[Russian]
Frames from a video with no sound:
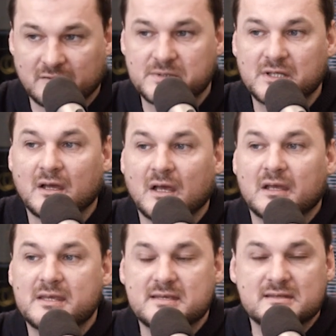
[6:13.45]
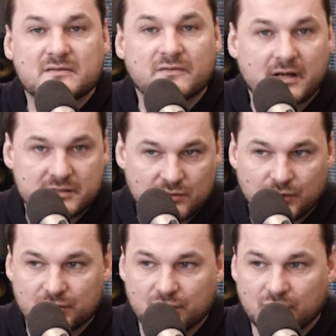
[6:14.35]
Вообще ездить в Азию
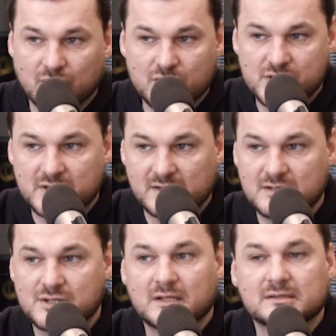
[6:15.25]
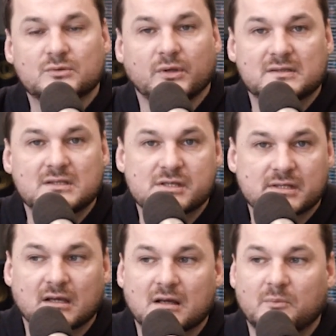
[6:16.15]
никто не хочет сейчас,
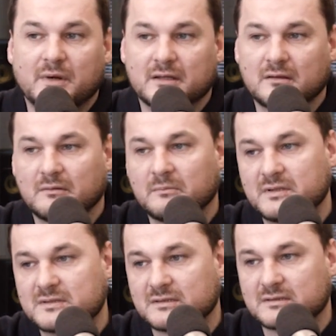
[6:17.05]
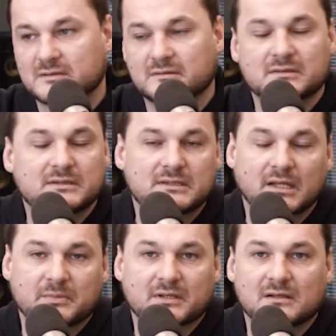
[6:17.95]
туристические компании, бизнесы
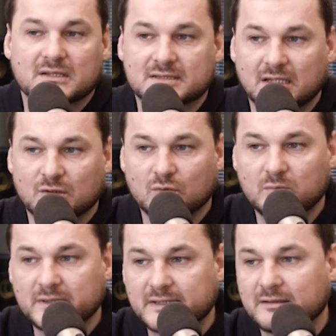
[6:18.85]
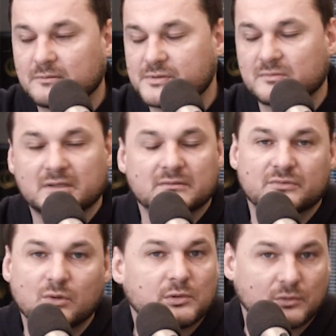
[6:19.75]
терпят колоссальные убытки, в общем, э,
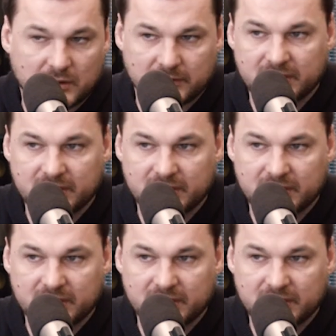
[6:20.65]
все плохо.